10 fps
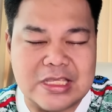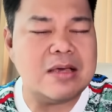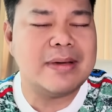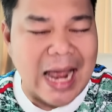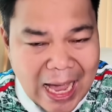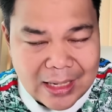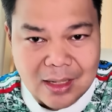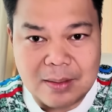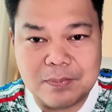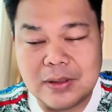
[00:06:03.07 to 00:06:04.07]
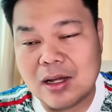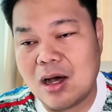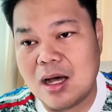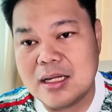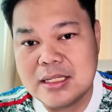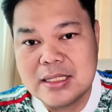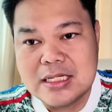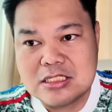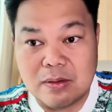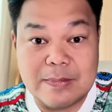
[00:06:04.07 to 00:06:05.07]
ยิงไม่ได้แล้วก็
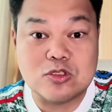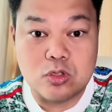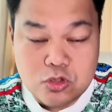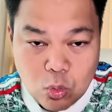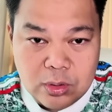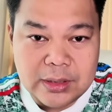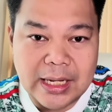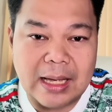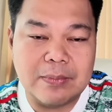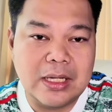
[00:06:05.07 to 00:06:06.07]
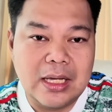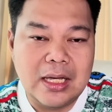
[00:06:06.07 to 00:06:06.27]
เสมอมา0-0นะครับ